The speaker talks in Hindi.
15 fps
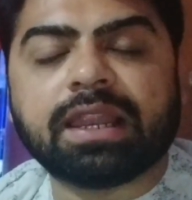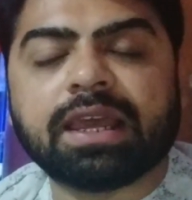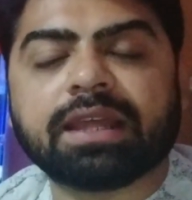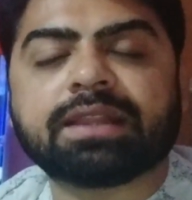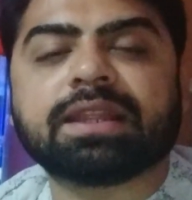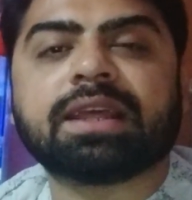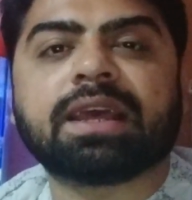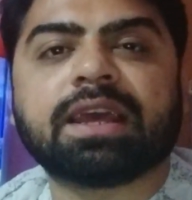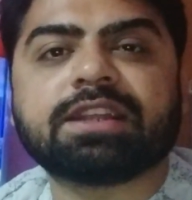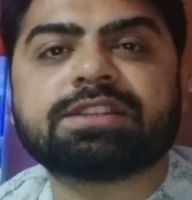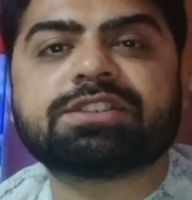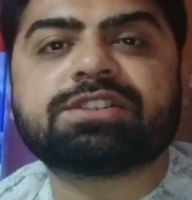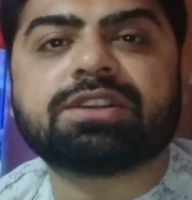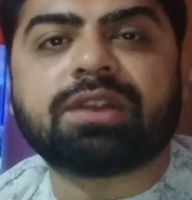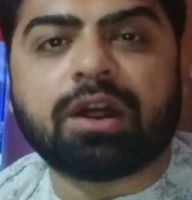लेते
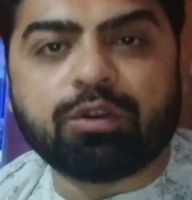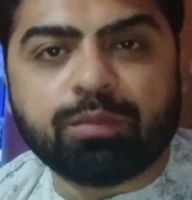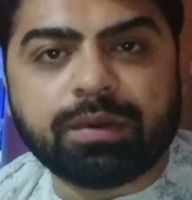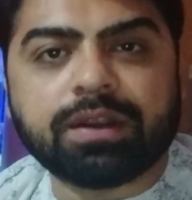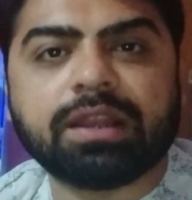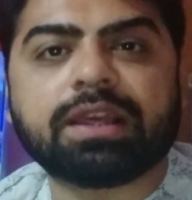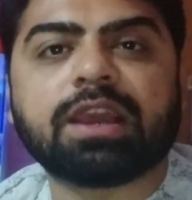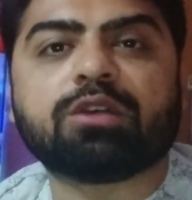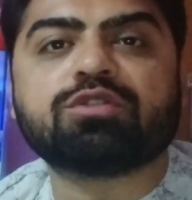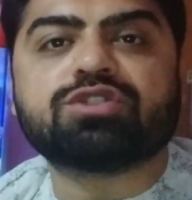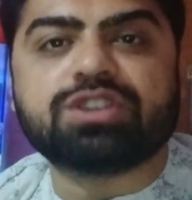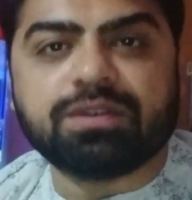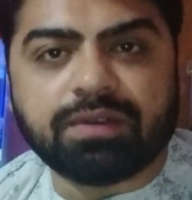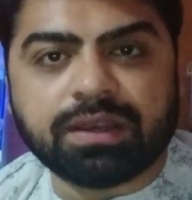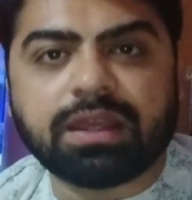हैं रानू मंडल के
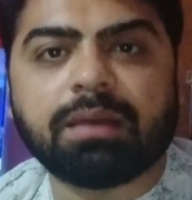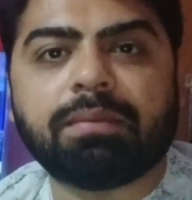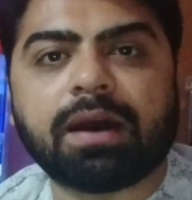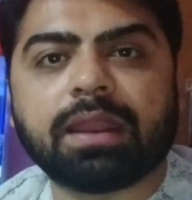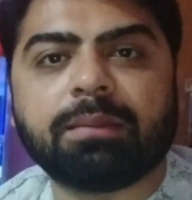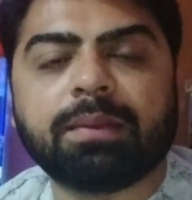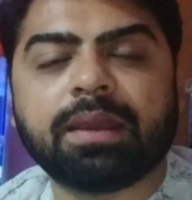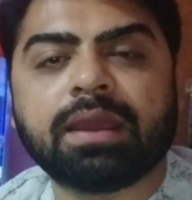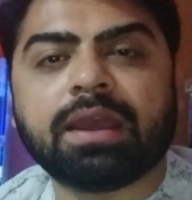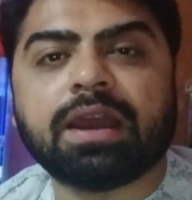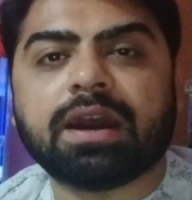कुछ जीवन के बारे में